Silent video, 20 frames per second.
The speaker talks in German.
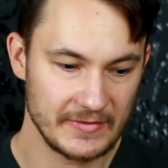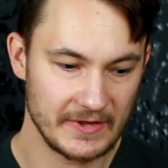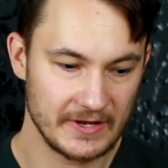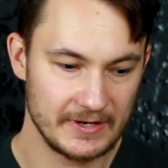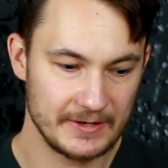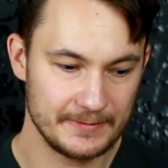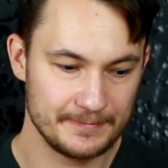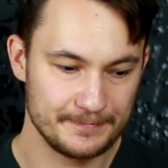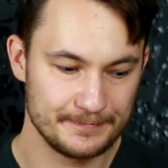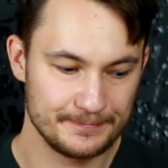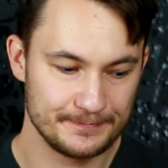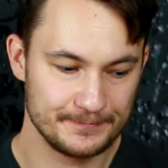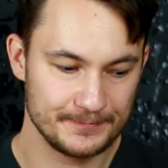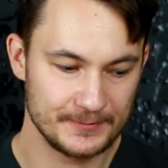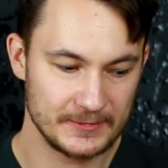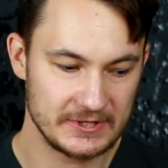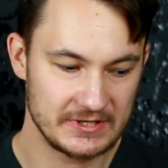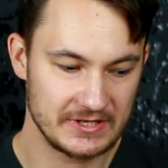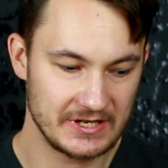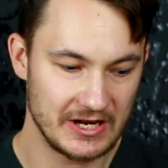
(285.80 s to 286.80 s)
ähm,
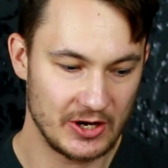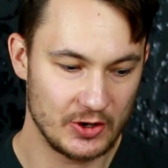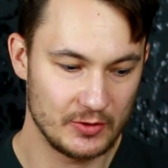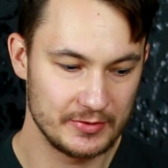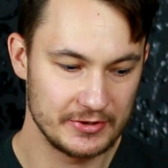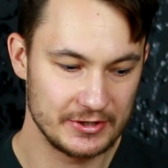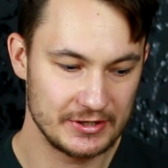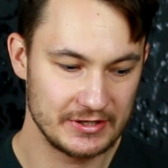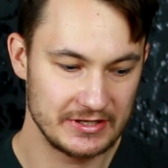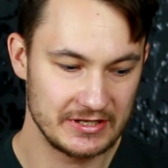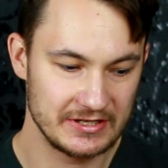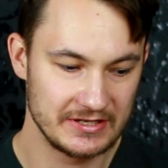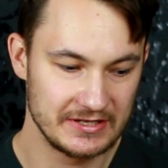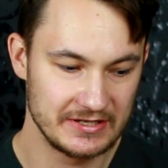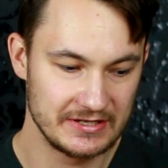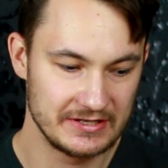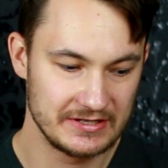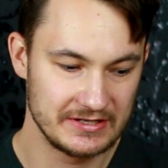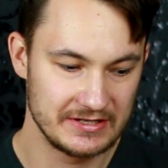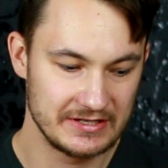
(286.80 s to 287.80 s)
ich glaube,
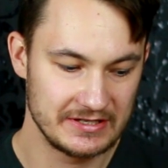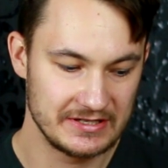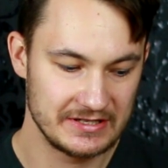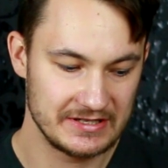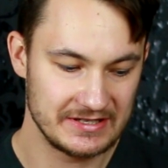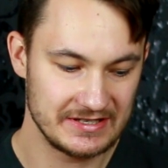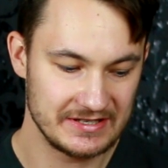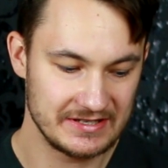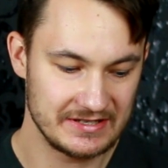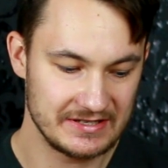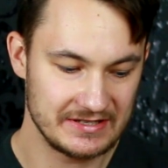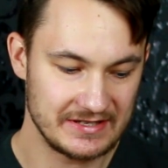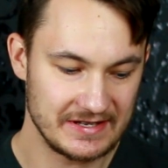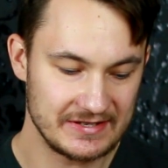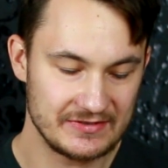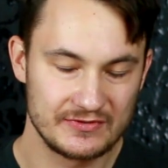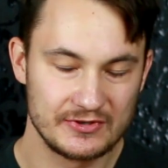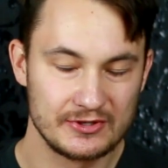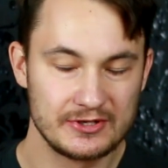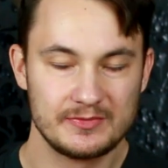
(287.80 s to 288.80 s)

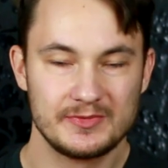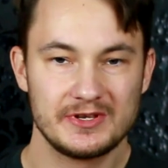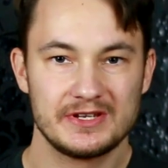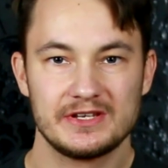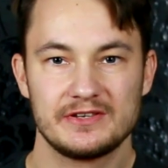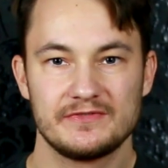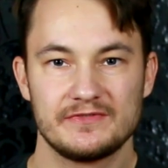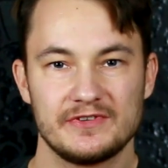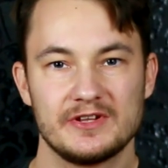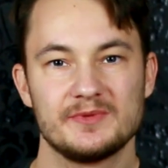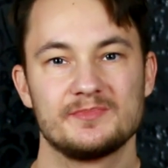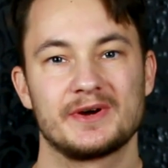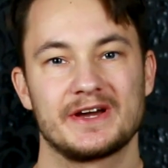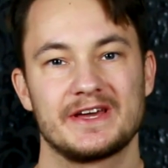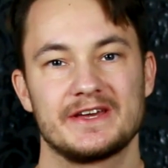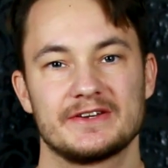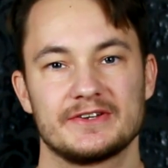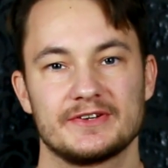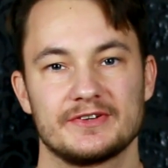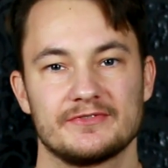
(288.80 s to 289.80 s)
das würde mir nicht viel
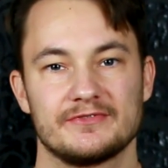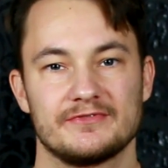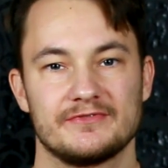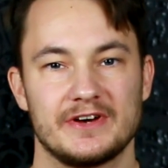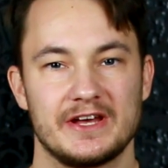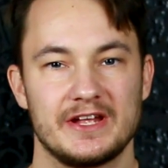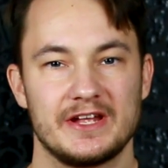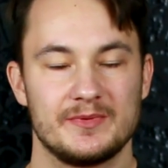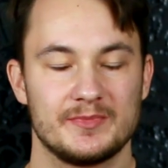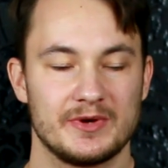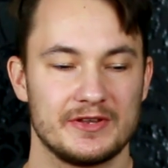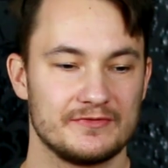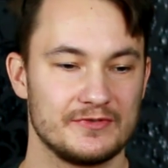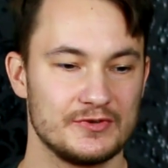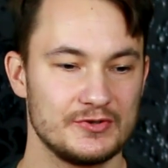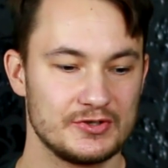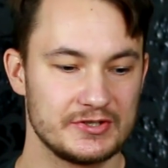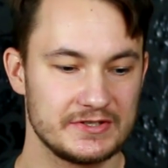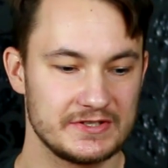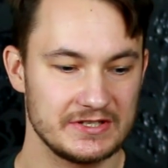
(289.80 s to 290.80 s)
bringen, weil man
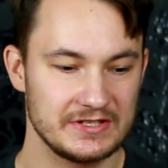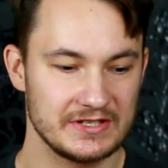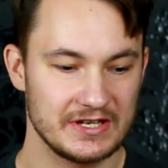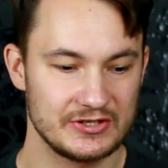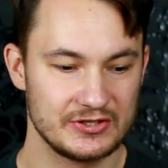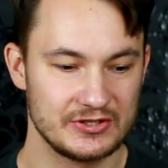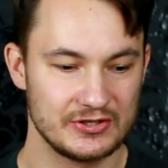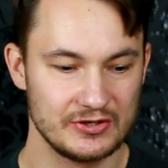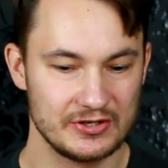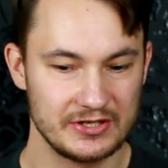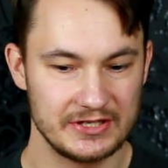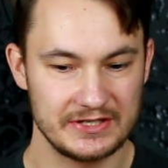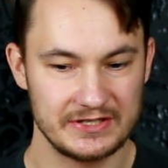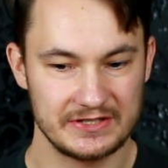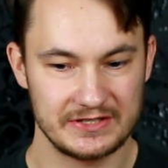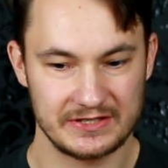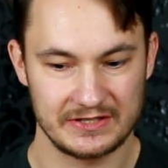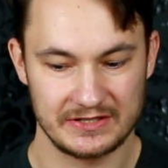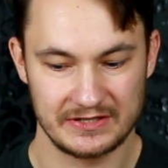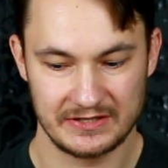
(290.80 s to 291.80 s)
wünscht sich
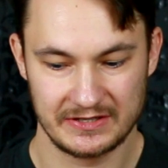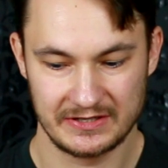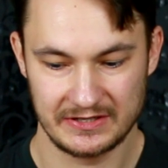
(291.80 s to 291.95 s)
natürlich,